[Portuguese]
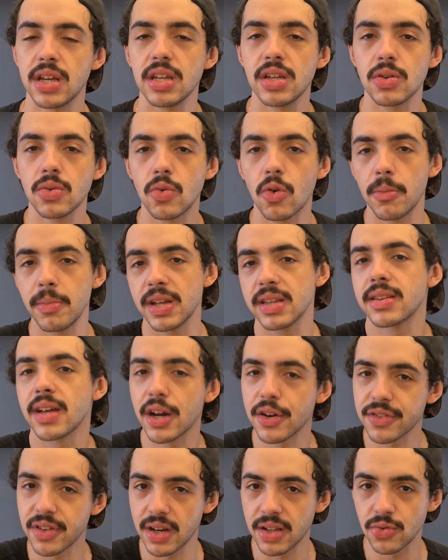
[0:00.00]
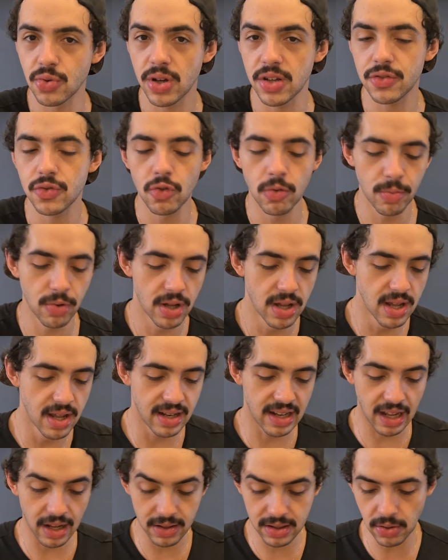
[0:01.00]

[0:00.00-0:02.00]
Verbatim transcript: em comentários ali do resumo, né?